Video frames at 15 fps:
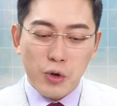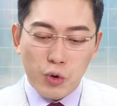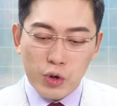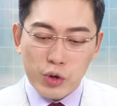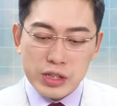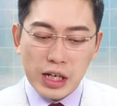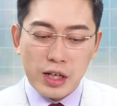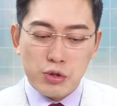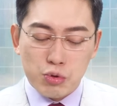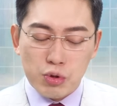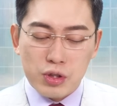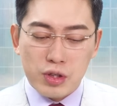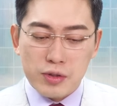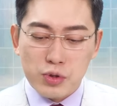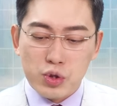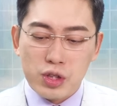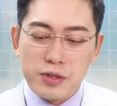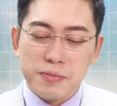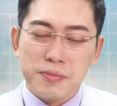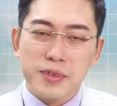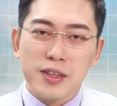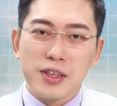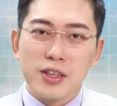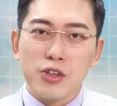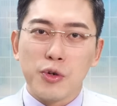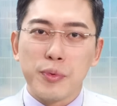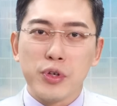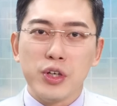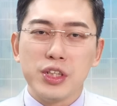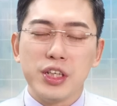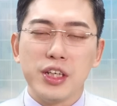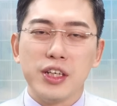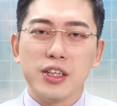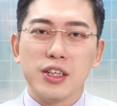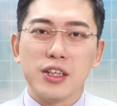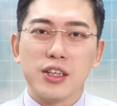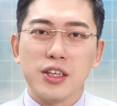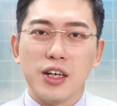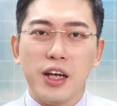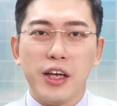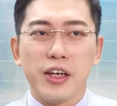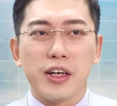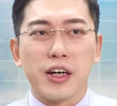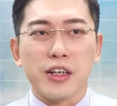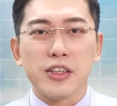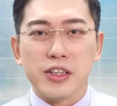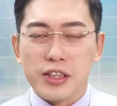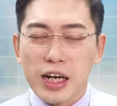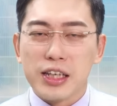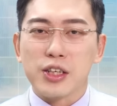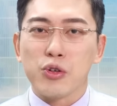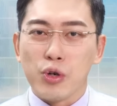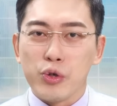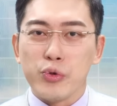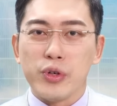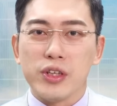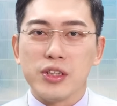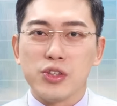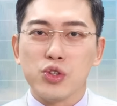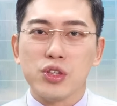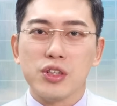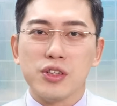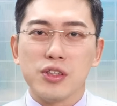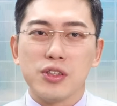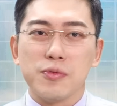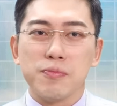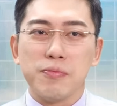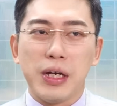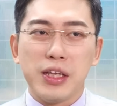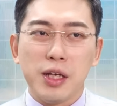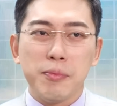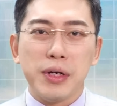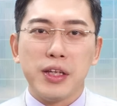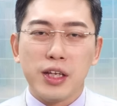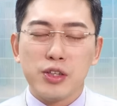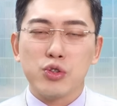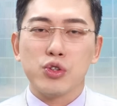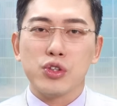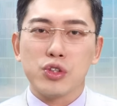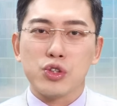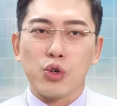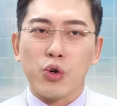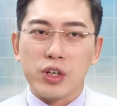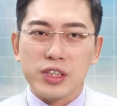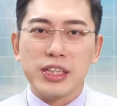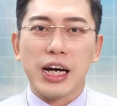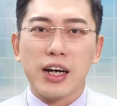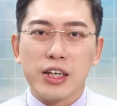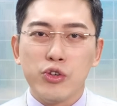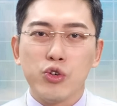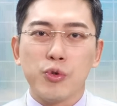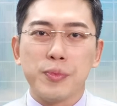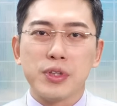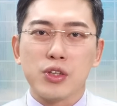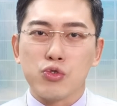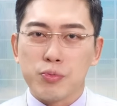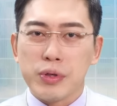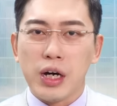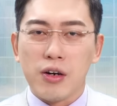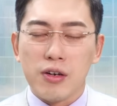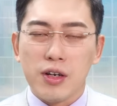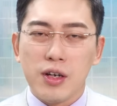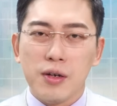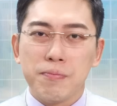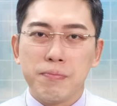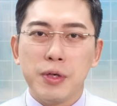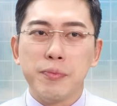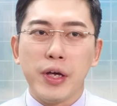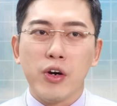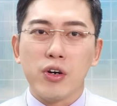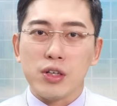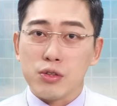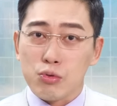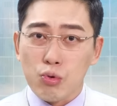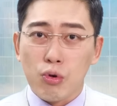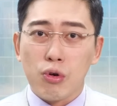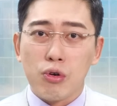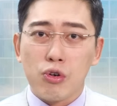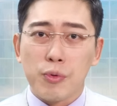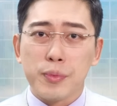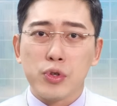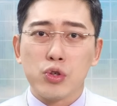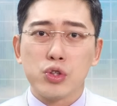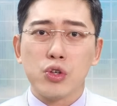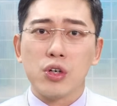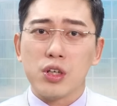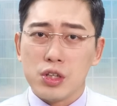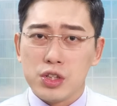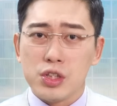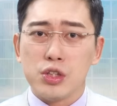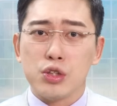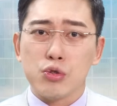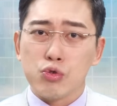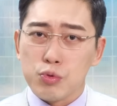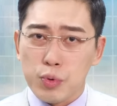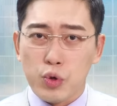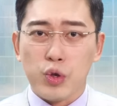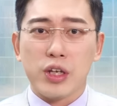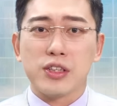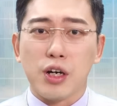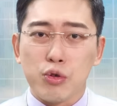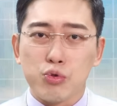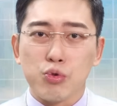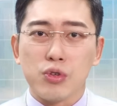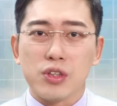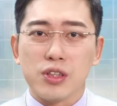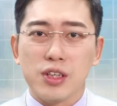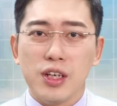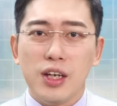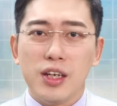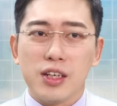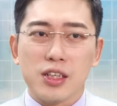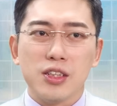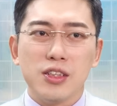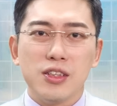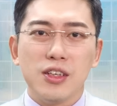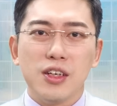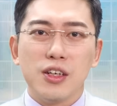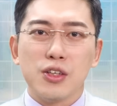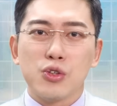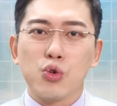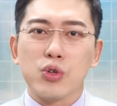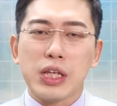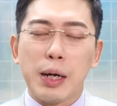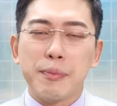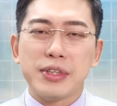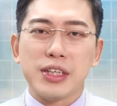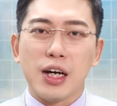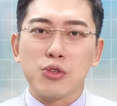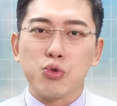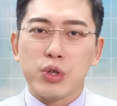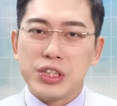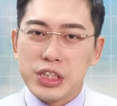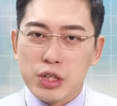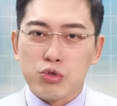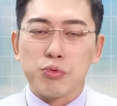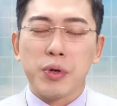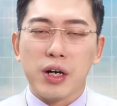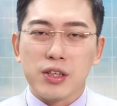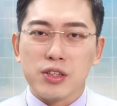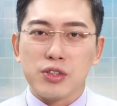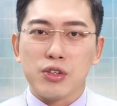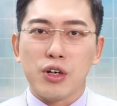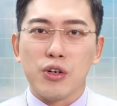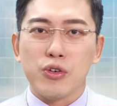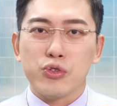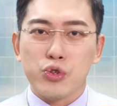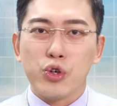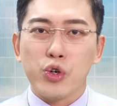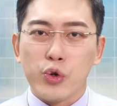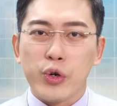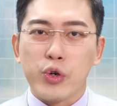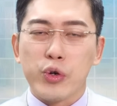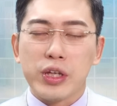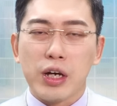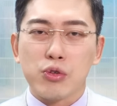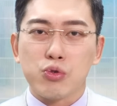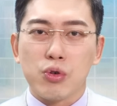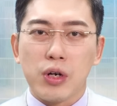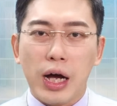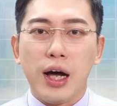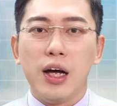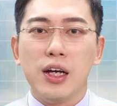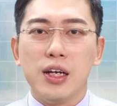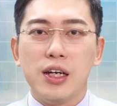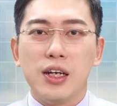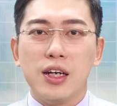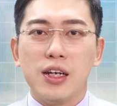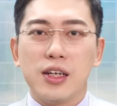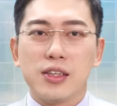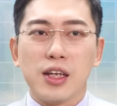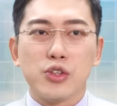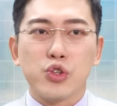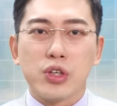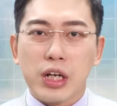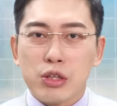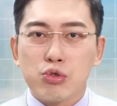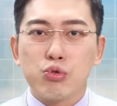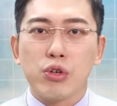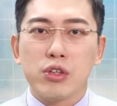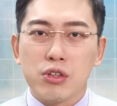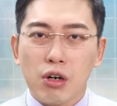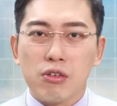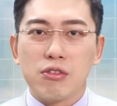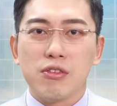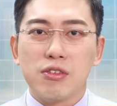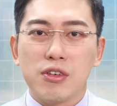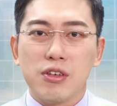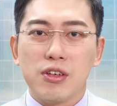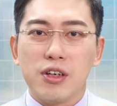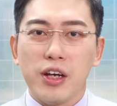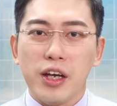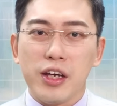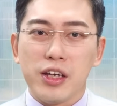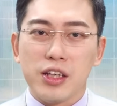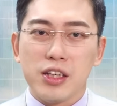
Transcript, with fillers: 我会常常说的，就是我们有一些。哎，很可爱的会员，就是每天每天都是手很痒，因为我们的股票并没有很多，我们都是用核心持股波段操作的。可是如果他们想要做一些股票的时候，就会回归到说啊，那就干脆用哎，